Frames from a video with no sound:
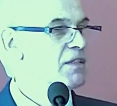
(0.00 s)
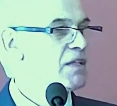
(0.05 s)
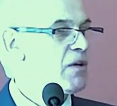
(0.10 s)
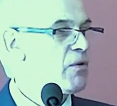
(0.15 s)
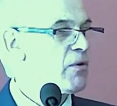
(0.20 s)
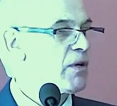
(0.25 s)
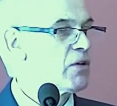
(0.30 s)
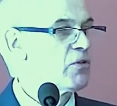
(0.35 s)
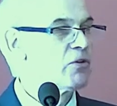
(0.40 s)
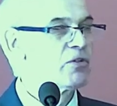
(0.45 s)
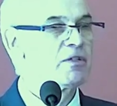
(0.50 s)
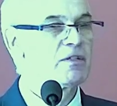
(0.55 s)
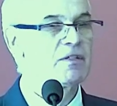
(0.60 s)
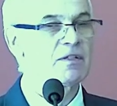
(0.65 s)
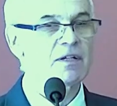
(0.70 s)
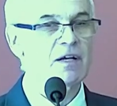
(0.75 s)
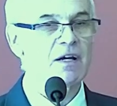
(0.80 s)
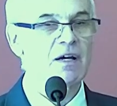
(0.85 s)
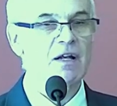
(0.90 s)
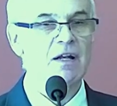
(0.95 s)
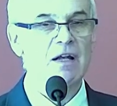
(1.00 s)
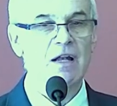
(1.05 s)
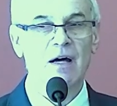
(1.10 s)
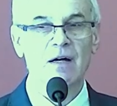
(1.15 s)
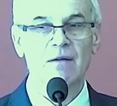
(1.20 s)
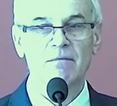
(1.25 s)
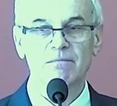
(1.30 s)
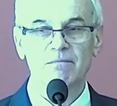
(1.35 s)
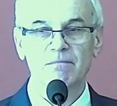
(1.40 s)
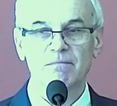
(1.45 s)
całego Izraela.
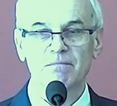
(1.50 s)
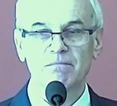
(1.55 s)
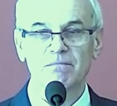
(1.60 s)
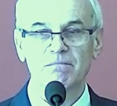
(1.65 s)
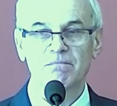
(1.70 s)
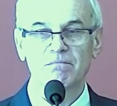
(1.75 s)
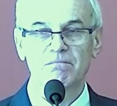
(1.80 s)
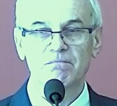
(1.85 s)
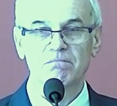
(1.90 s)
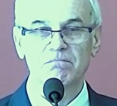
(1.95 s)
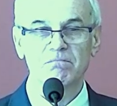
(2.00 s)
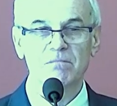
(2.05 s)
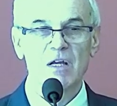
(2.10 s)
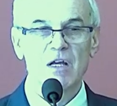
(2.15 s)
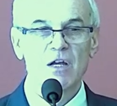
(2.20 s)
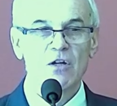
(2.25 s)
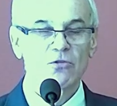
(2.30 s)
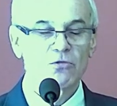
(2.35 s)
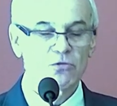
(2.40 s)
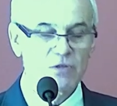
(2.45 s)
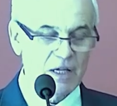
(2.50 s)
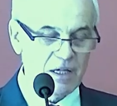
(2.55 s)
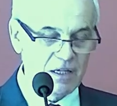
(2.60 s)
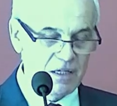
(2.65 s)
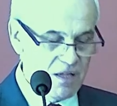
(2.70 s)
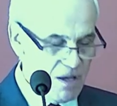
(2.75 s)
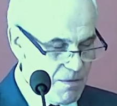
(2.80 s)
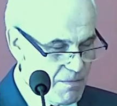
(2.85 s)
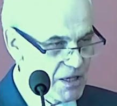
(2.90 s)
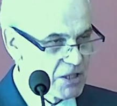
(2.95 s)

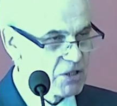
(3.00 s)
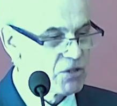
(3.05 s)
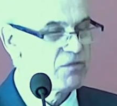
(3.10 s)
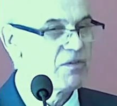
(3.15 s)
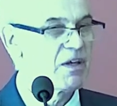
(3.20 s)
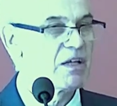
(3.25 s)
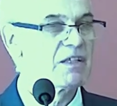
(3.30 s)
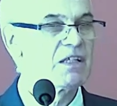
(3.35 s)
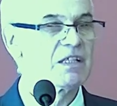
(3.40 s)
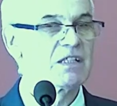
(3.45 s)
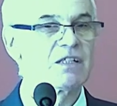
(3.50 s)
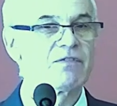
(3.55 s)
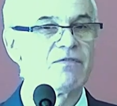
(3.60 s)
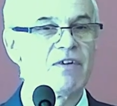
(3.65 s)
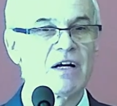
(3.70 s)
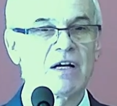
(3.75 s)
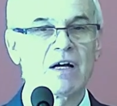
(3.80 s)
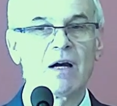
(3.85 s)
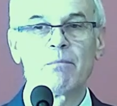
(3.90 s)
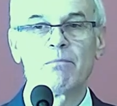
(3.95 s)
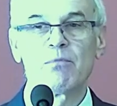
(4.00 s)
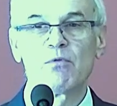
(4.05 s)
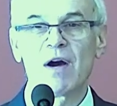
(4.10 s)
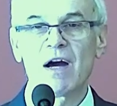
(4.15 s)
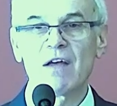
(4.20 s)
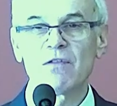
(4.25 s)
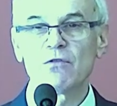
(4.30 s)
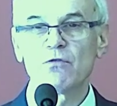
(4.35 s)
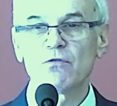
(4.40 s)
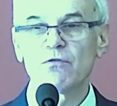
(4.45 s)
Tutaj nie ma świadectwa
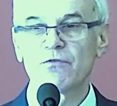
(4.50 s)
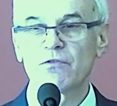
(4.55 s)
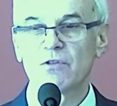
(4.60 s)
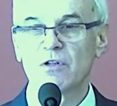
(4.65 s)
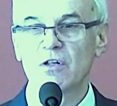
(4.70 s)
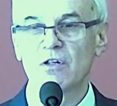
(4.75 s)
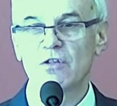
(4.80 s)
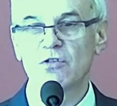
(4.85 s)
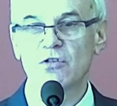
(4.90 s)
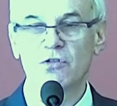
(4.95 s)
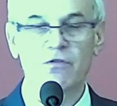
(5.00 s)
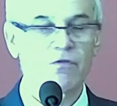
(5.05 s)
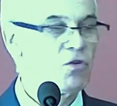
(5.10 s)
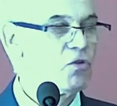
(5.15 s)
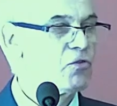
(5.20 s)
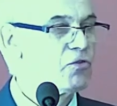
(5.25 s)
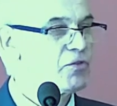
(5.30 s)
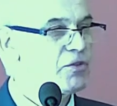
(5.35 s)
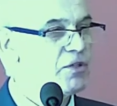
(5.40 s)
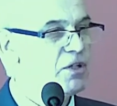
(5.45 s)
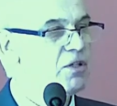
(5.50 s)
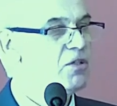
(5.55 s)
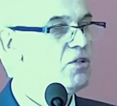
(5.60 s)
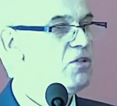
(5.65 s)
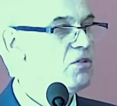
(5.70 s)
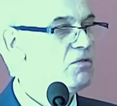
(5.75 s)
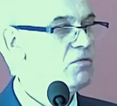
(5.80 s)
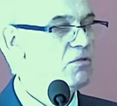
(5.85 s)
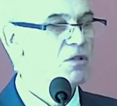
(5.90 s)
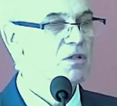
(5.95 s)
kapłanów,
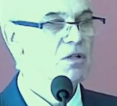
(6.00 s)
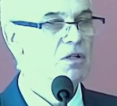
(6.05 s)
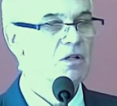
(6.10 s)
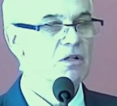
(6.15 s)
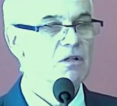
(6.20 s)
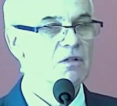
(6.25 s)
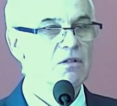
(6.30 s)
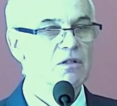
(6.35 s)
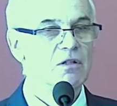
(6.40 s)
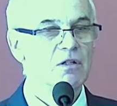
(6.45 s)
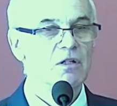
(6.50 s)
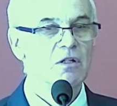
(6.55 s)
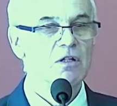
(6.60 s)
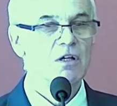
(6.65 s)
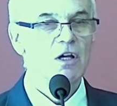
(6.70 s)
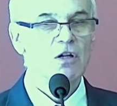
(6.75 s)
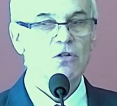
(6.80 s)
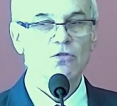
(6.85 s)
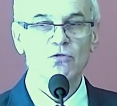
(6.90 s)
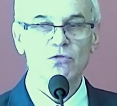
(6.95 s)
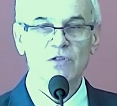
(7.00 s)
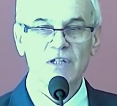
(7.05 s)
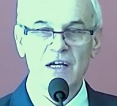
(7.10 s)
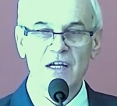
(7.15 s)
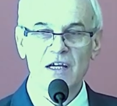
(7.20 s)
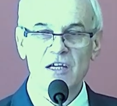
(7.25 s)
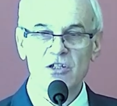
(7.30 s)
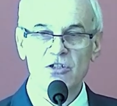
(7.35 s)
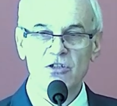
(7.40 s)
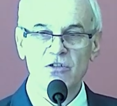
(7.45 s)
świątyni.
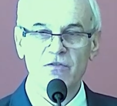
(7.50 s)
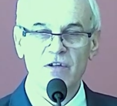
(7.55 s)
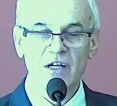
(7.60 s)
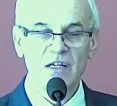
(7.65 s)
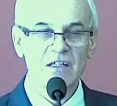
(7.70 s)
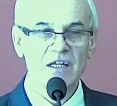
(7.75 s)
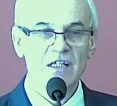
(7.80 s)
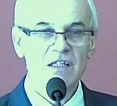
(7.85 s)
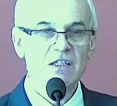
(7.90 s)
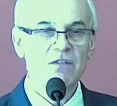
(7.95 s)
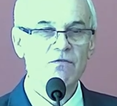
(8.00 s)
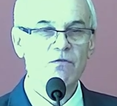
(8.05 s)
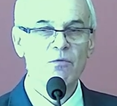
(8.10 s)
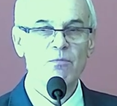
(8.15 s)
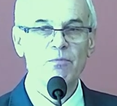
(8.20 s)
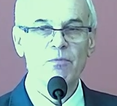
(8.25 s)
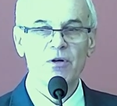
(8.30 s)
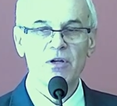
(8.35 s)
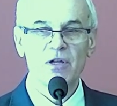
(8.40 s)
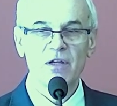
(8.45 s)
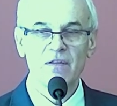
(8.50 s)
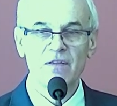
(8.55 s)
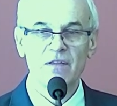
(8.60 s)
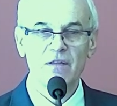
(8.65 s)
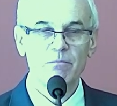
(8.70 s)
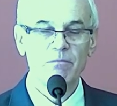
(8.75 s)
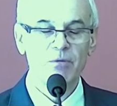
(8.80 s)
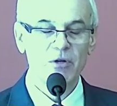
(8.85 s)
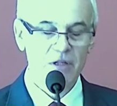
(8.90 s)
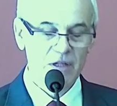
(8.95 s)
Tutaj jest świadectwo
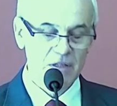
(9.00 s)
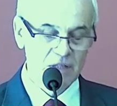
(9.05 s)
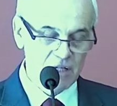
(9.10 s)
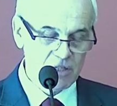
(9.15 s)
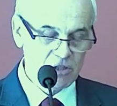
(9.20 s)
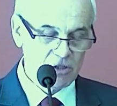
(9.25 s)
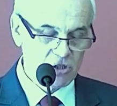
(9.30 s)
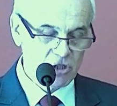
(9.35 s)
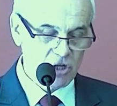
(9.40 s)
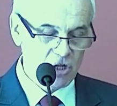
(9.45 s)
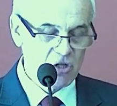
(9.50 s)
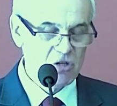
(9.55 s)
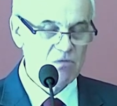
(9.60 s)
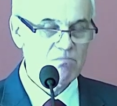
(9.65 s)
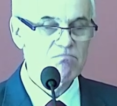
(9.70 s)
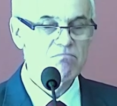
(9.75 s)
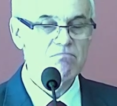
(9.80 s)
pojedynczej